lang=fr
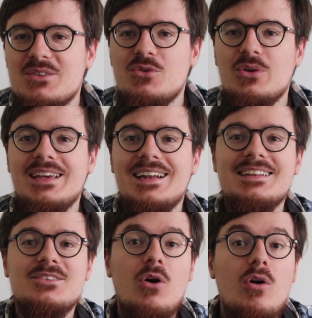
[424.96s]
bien sûr, il y a
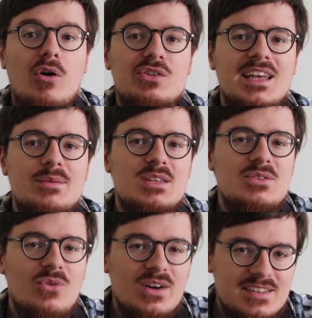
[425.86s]
les grands thèmes
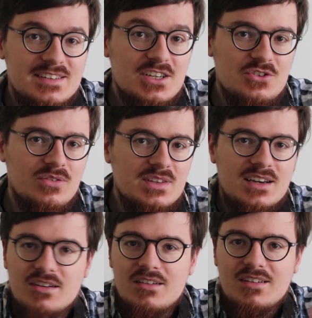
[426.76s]
qui vont rester, j'ai envie
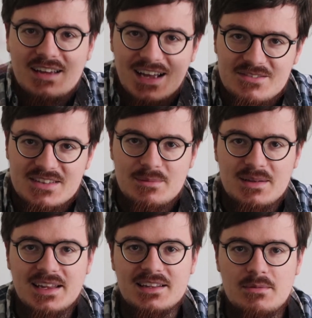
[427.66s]
de dire, à euh, ad
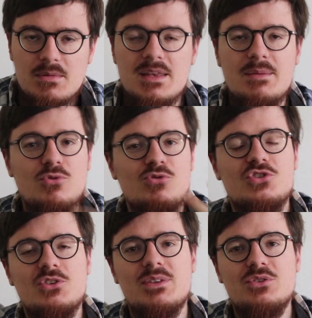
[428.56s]
vitam mais il y a
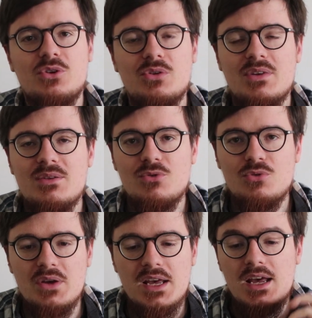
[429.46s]
beaucoup de choses, bien sûr, qui ont
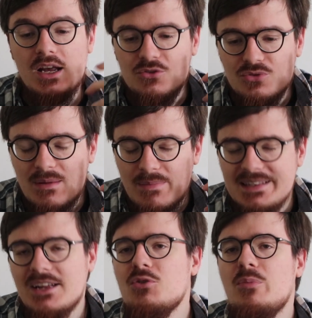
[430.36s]
évolué sur la
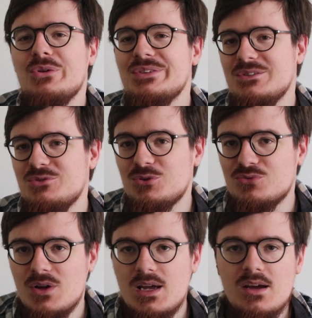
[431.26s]
manière de penser,
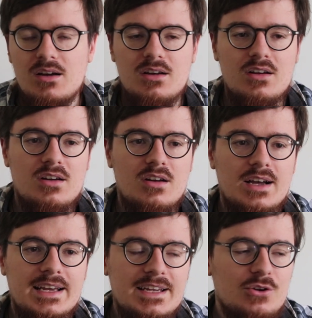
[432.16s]
surtout.
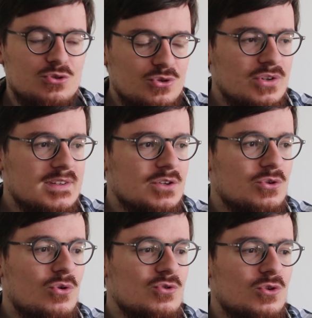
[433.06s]
Euh, et le truc, c'est
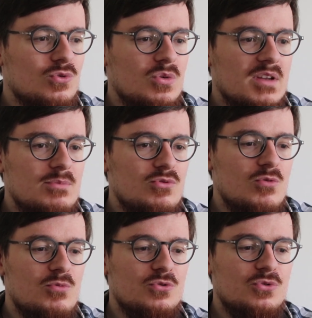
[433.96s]
qu'aujourd'hui, on a
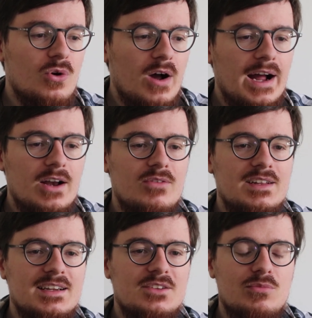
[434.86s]
beaucoup plus d'oracles,
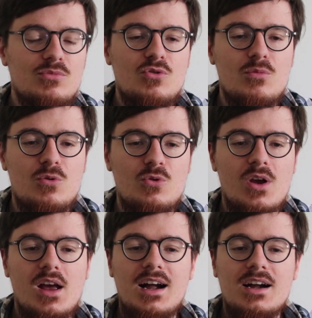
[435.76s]
on va dire, qui sont beaucoup
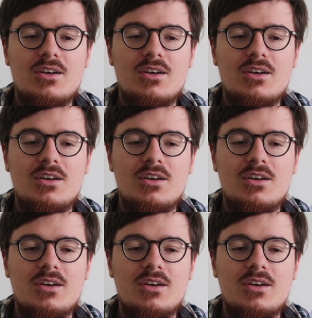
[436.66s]
plus,